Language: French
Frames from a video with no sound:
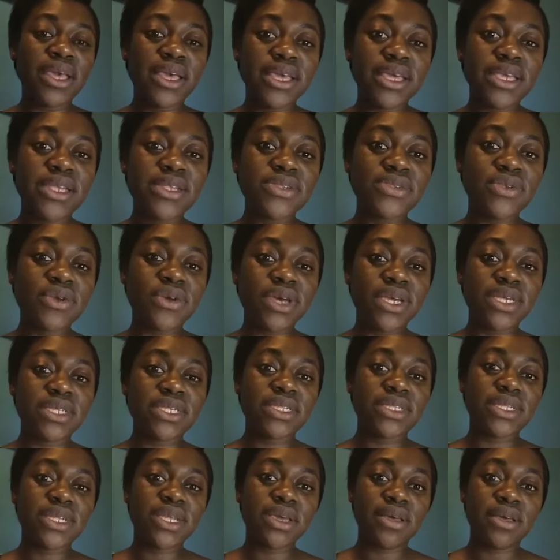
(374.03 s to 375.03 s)
qui sont
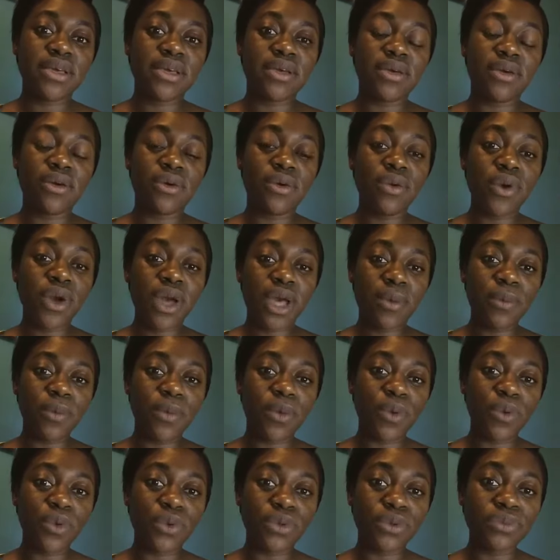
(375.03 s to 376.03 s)
restées euh, au
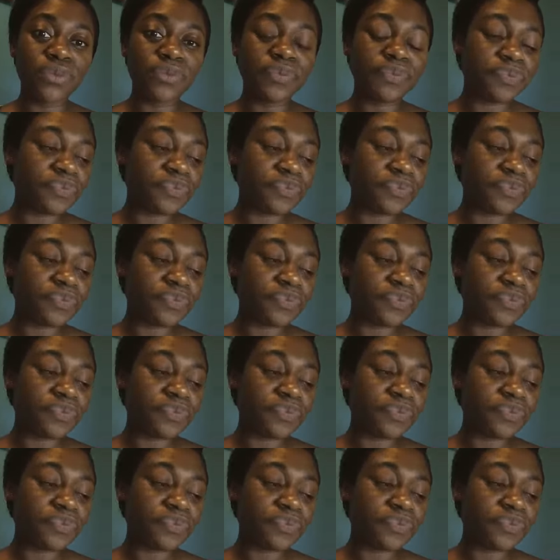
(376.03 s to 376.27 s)
Cameroun.